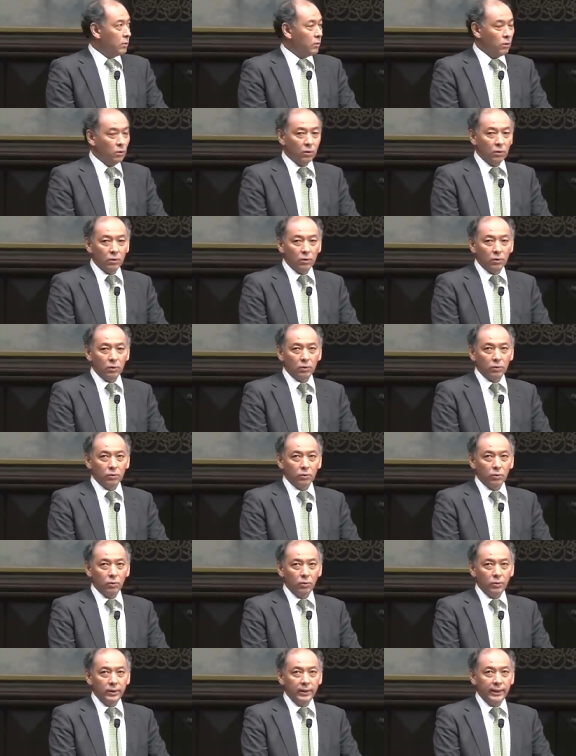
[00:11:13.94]
とこ
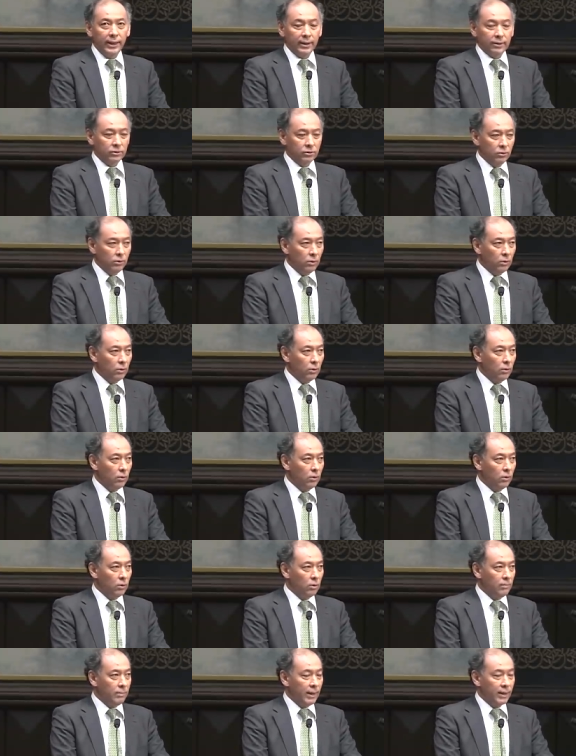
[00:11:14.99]
の論理学
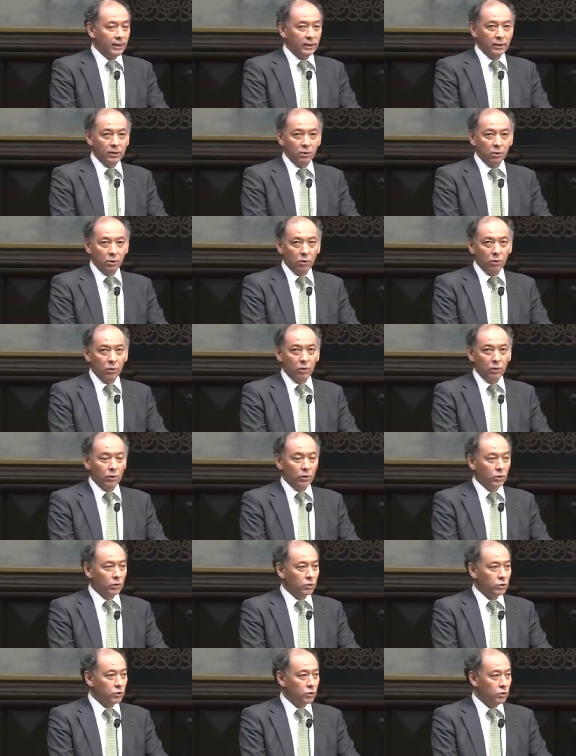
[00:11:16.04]
の、まあ、記
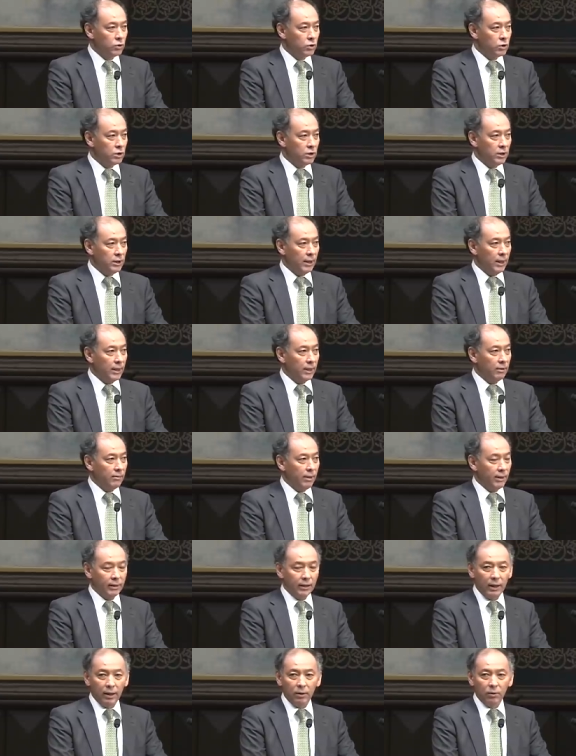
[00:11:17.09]
号数式あるい
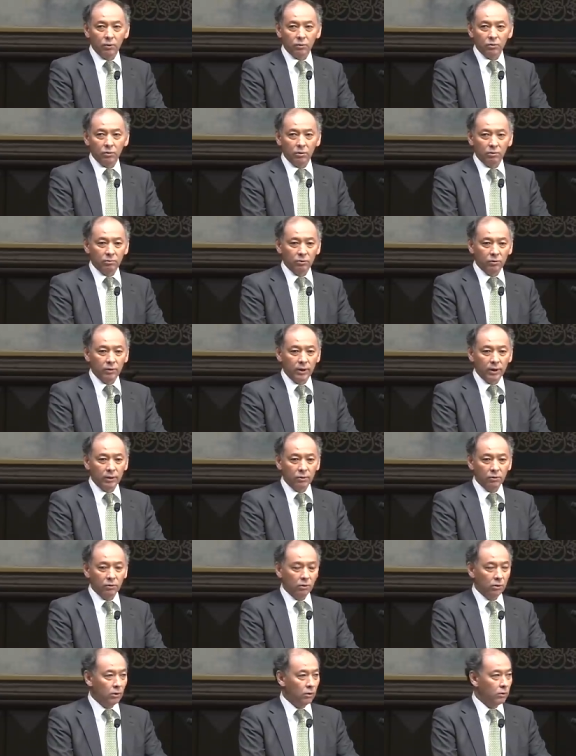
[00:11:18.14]
は言語というものが
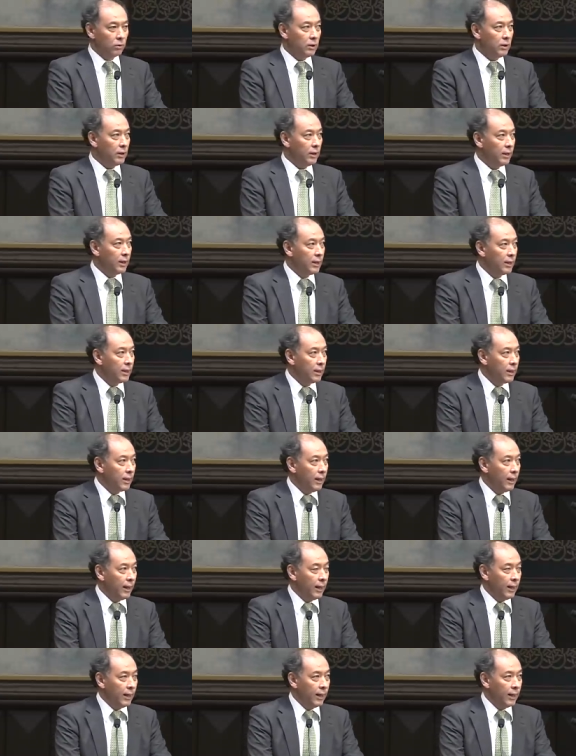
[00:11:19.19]
どのように
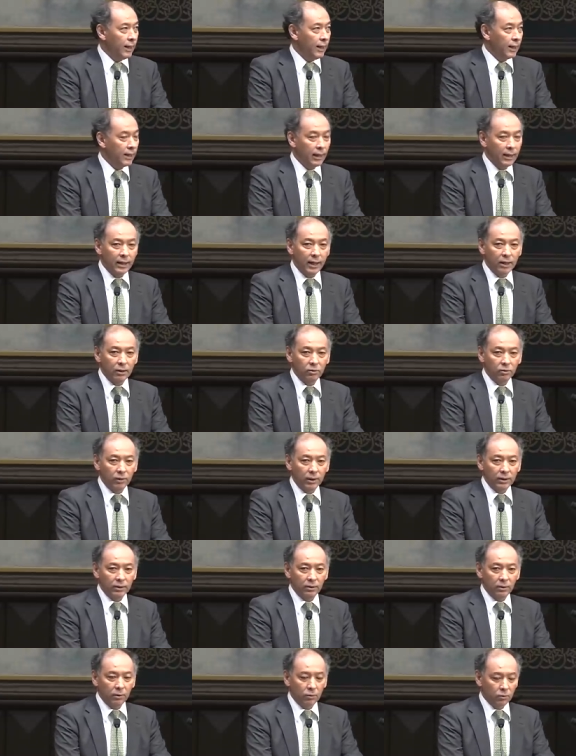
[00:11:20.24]
え関わるの
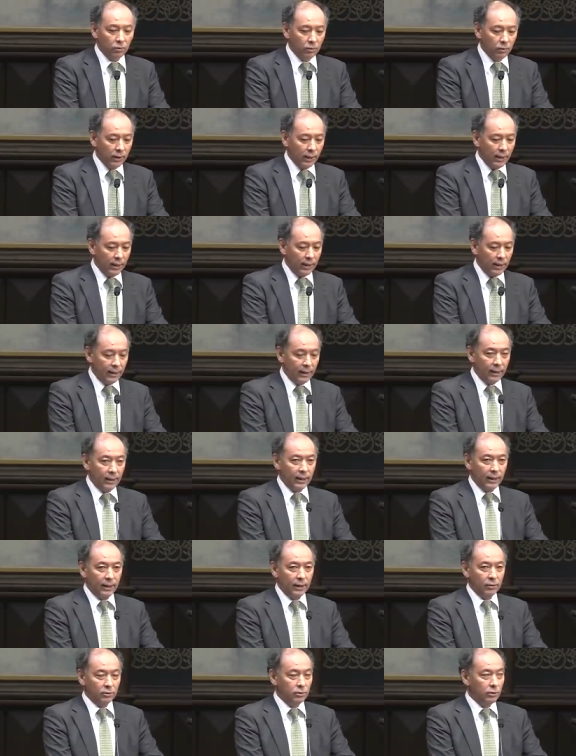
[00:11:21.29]
かということ
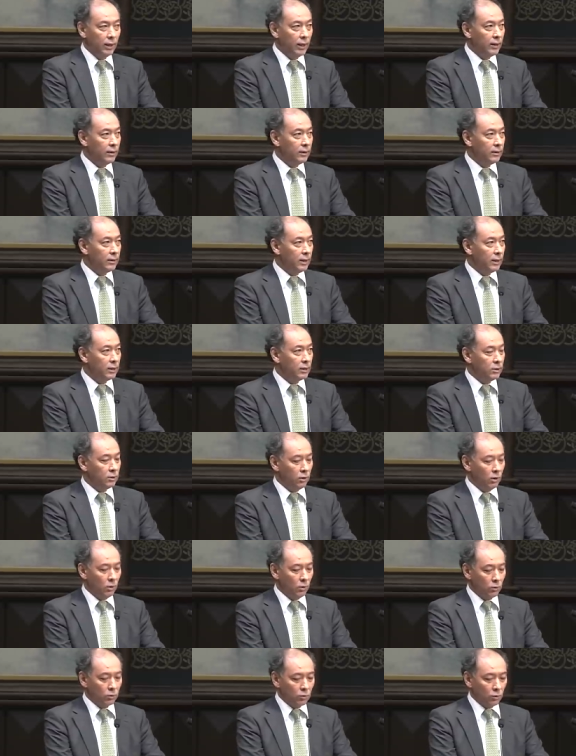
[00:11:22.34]
が普遍的
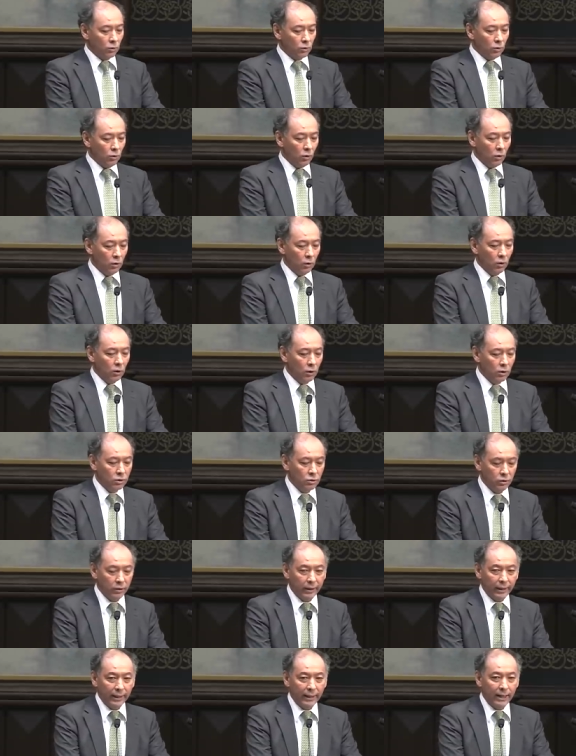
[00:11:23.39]
ということと
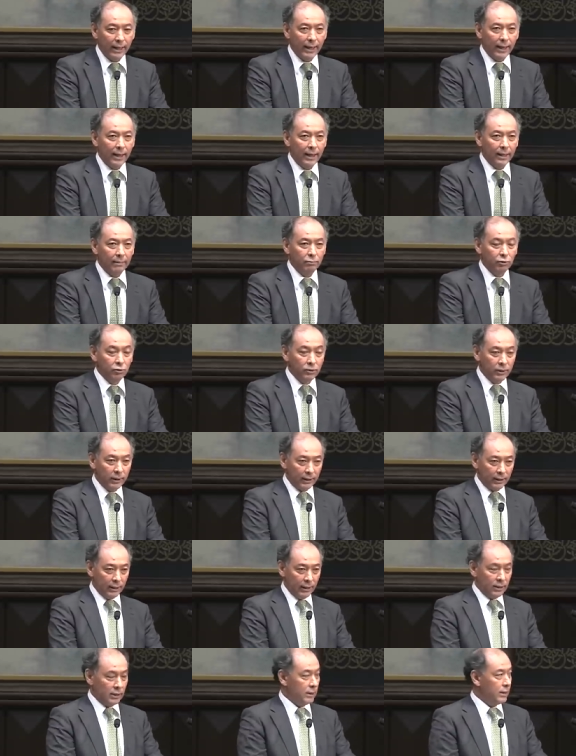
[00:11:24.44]
それから文
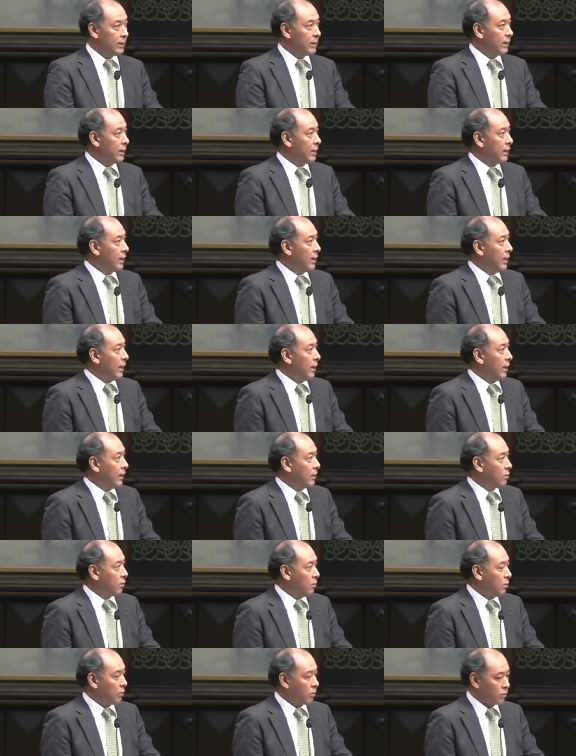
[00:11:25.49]
化的
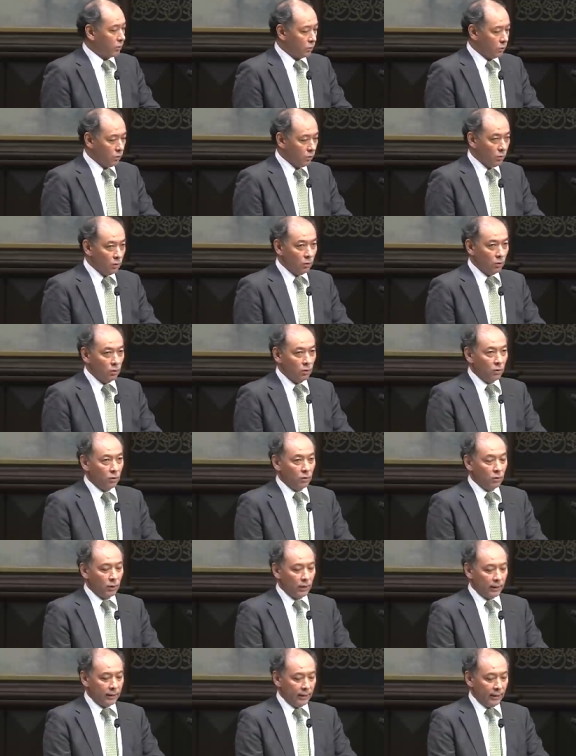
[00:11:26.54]
えー、ということと
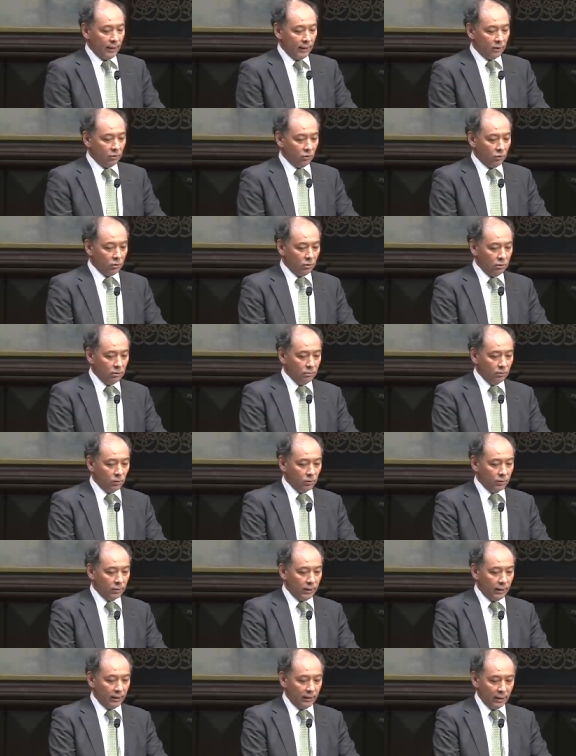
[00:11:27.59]
の兼ね合いという
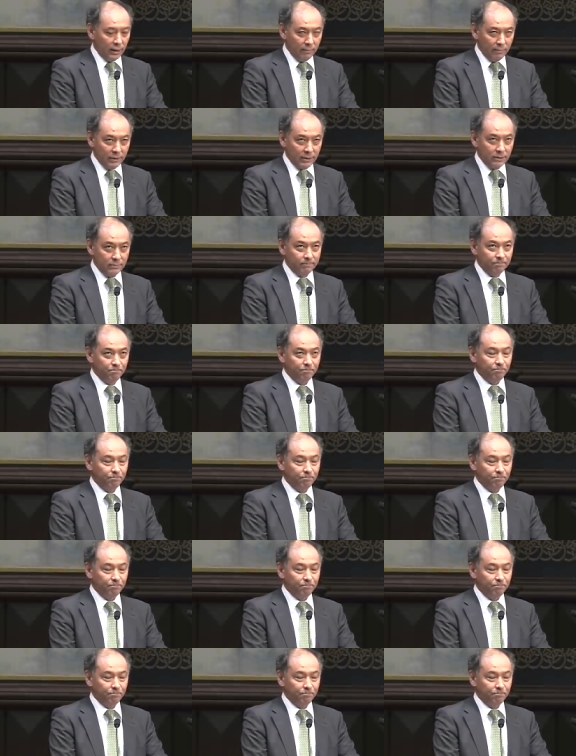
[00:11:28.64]
問題になります。